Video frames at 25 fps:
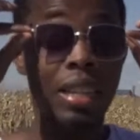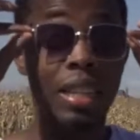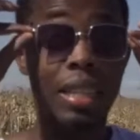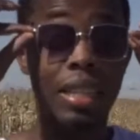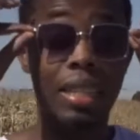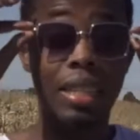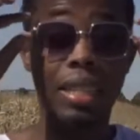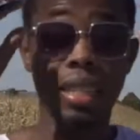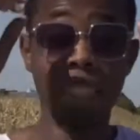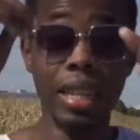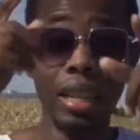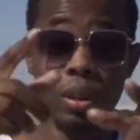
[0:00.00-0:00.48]

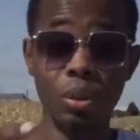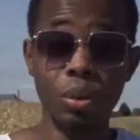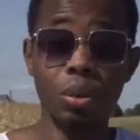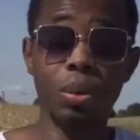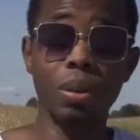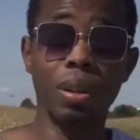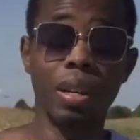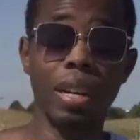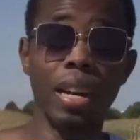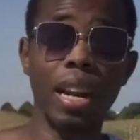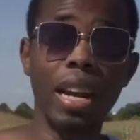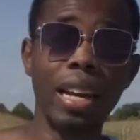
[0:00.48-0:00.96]

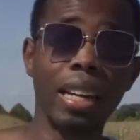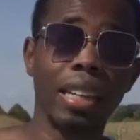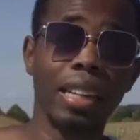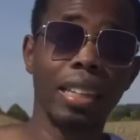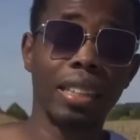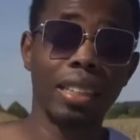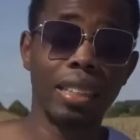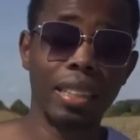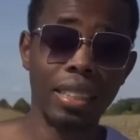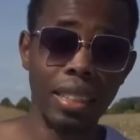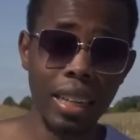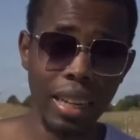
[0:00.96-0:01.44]
Salut les
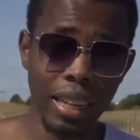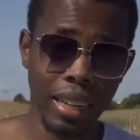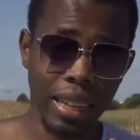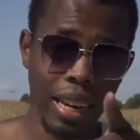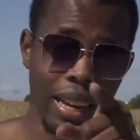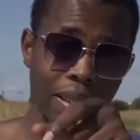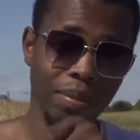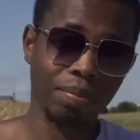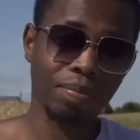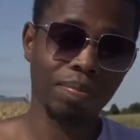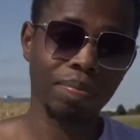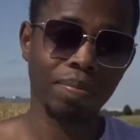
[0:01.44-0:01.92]

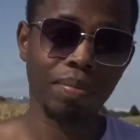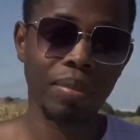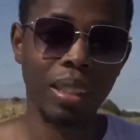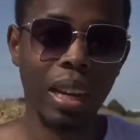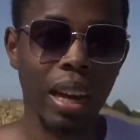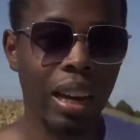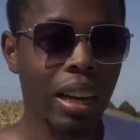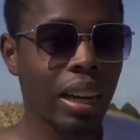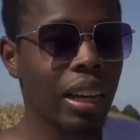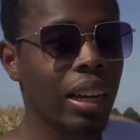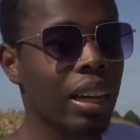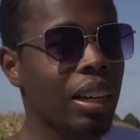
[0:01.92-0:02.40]
terriens
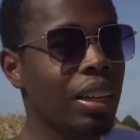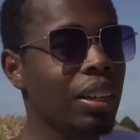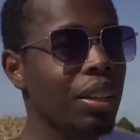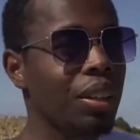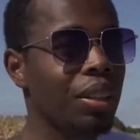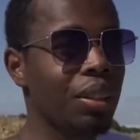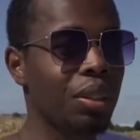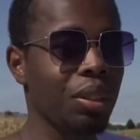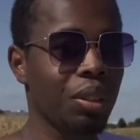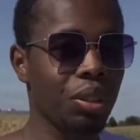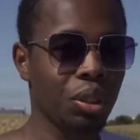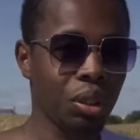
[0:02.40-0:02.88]

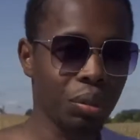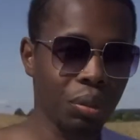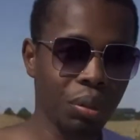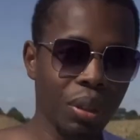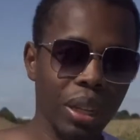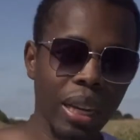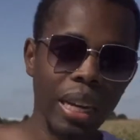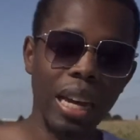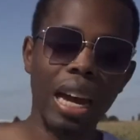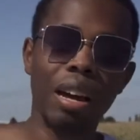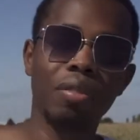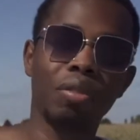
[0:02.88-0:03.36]
Je
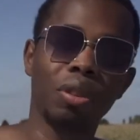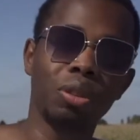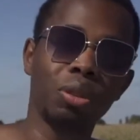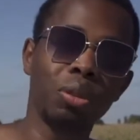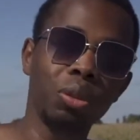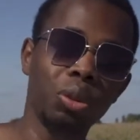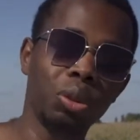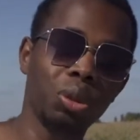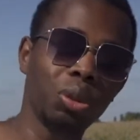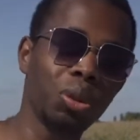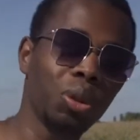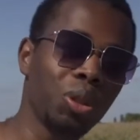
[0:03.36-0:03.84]
voudrais avant
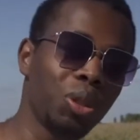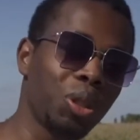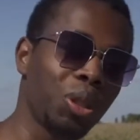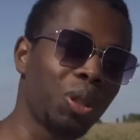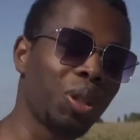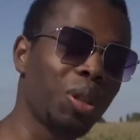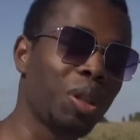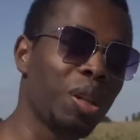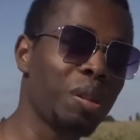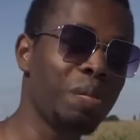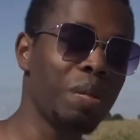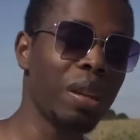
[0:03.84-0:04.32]
toute chose
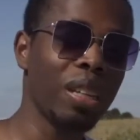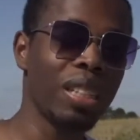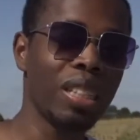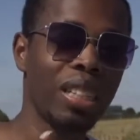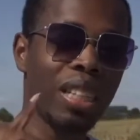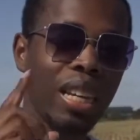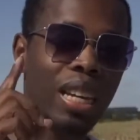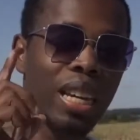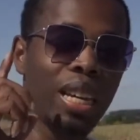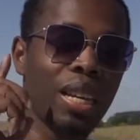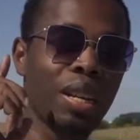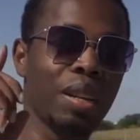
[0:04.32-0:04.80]

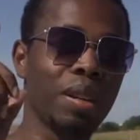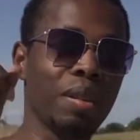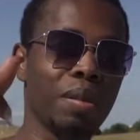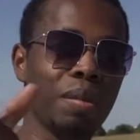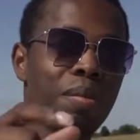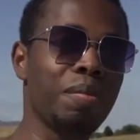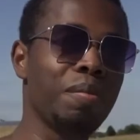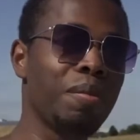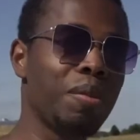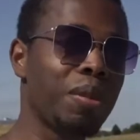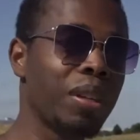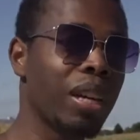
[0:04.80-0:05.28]
remercier
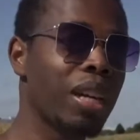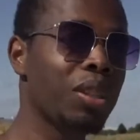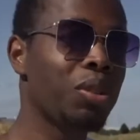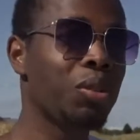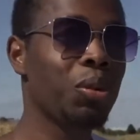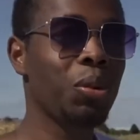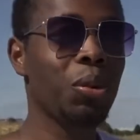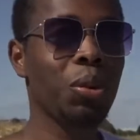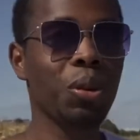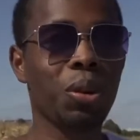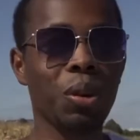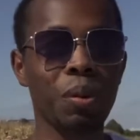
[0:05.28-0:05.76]
mon gars
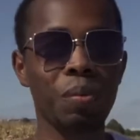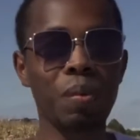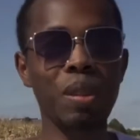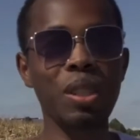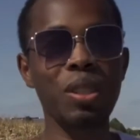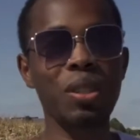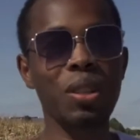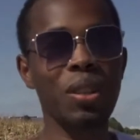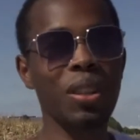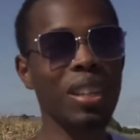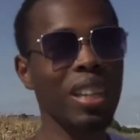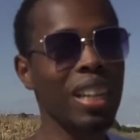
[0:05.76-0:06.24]
sur
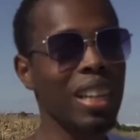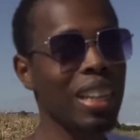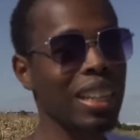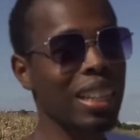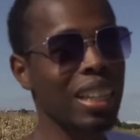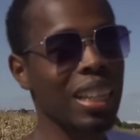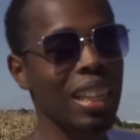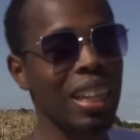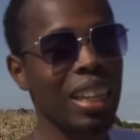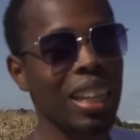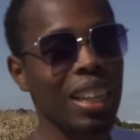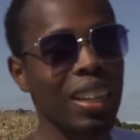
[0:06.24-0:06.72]
Mr. Lin
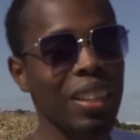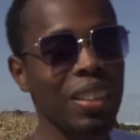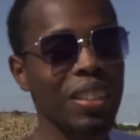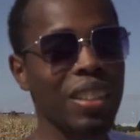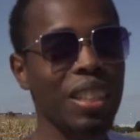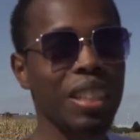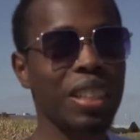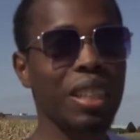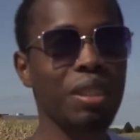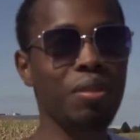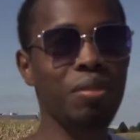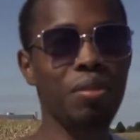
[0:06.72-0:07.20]
qui euh,
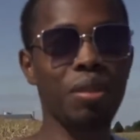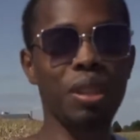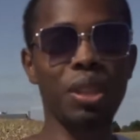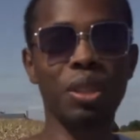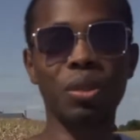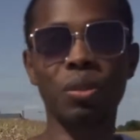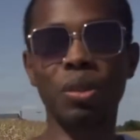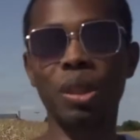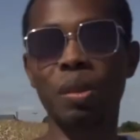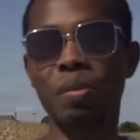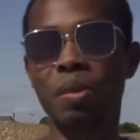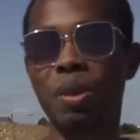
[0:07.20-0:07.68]
s'est dévoué
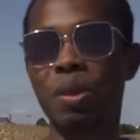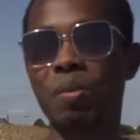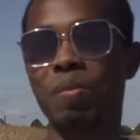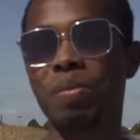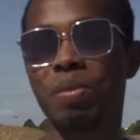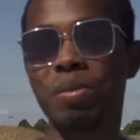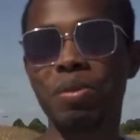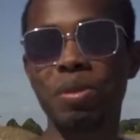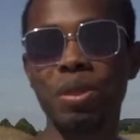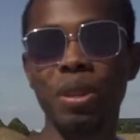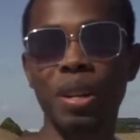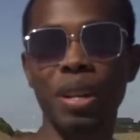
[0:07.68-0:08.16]
gentiment
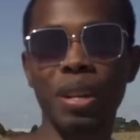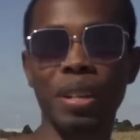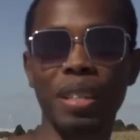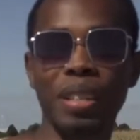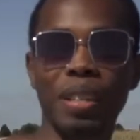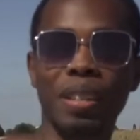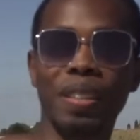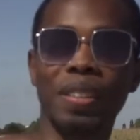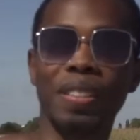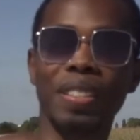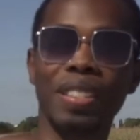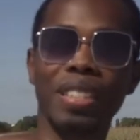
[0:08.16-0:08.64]
pour euh,
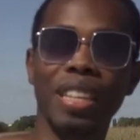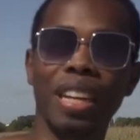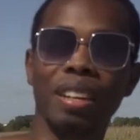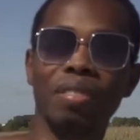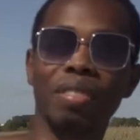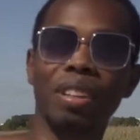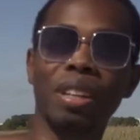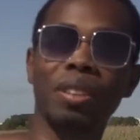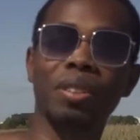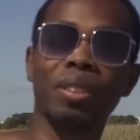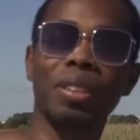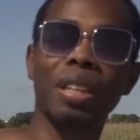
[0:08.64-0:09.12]

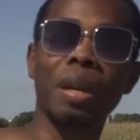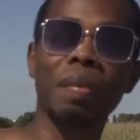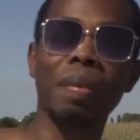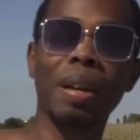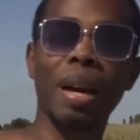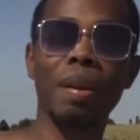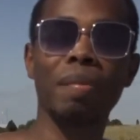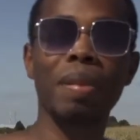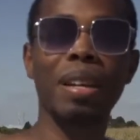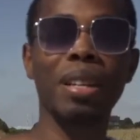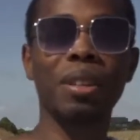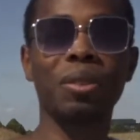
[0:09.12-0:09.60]
servir le
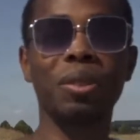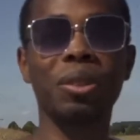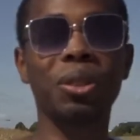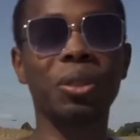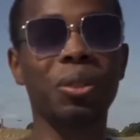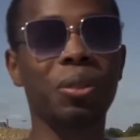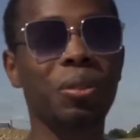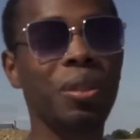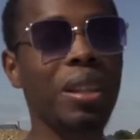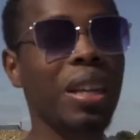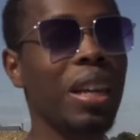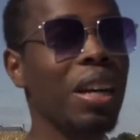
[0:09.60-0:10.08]
caméraman
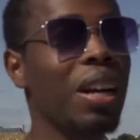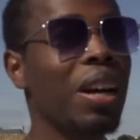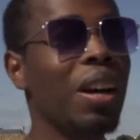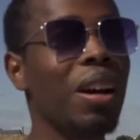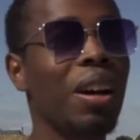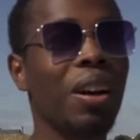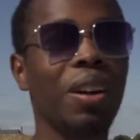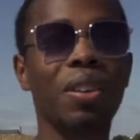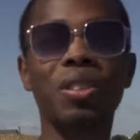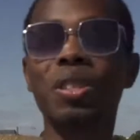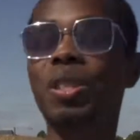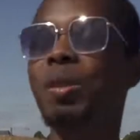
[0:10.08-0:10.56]
aujourd'hui
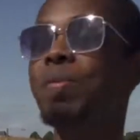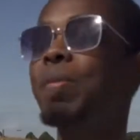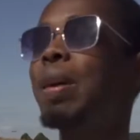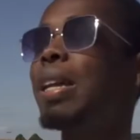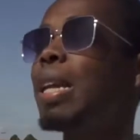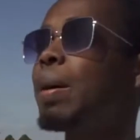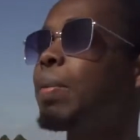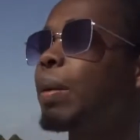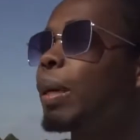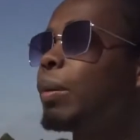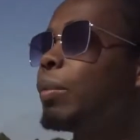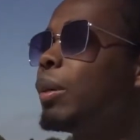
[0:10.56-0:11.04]
en ce
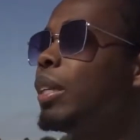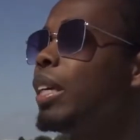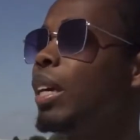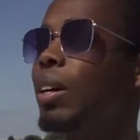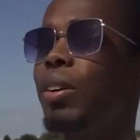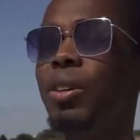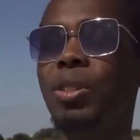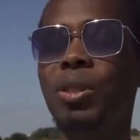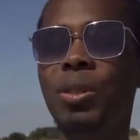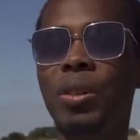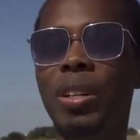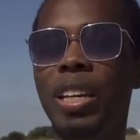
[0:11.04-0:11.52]
bel après-midi
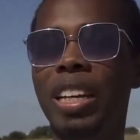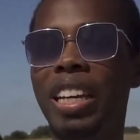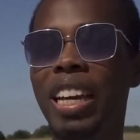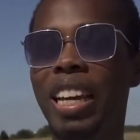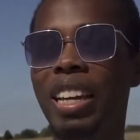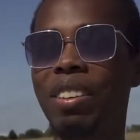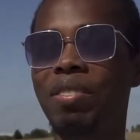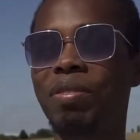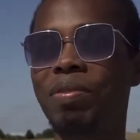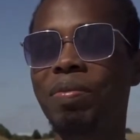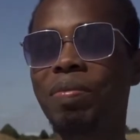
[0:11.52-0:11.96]
ensoleillé.